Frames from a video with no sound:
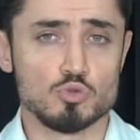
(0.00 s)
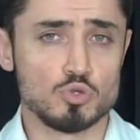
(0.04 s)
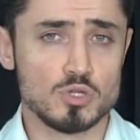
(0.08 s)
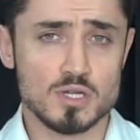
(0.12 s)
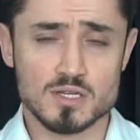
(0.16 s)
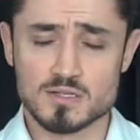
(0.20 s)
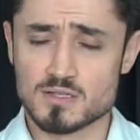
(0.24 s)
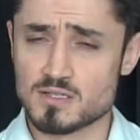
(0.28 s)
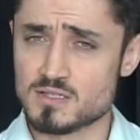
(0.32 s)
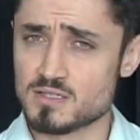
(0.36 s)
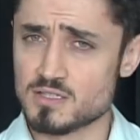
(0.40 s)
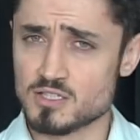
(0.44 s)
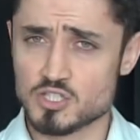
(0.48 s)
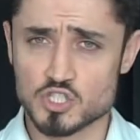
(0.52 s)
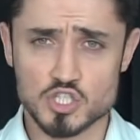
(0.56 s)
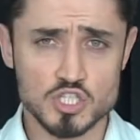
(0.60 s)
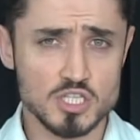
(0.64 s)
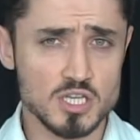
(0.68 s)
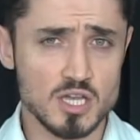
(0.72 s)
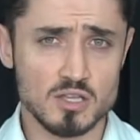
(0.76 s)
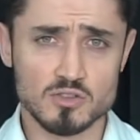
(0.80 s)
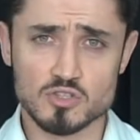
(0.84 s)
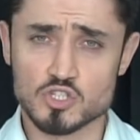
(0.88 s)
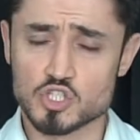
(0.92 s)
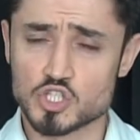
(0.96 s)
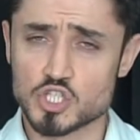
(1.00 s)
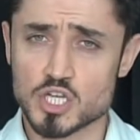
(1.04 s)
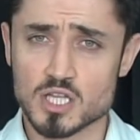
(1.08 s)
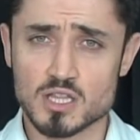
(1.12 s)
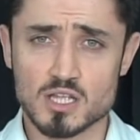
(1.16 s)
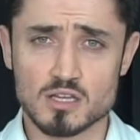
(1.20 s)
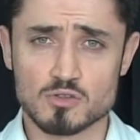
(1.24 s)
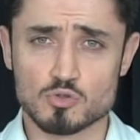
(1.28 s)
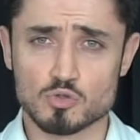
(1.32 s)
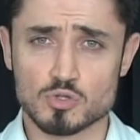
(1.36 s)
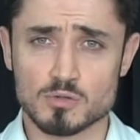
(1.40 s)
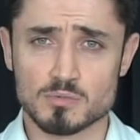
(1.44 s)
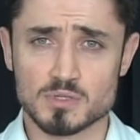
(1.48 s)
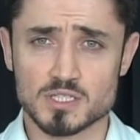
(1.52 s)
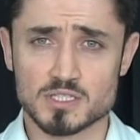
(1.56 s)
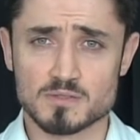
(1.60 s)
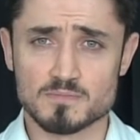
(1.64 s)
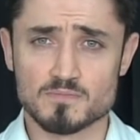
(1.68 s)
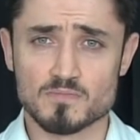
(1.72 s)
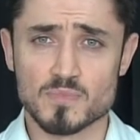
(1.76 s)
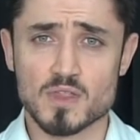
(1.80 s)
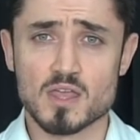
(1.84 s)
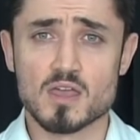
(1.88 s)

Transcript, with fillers: bunlar sizin için yanlış şeyler de olabilir.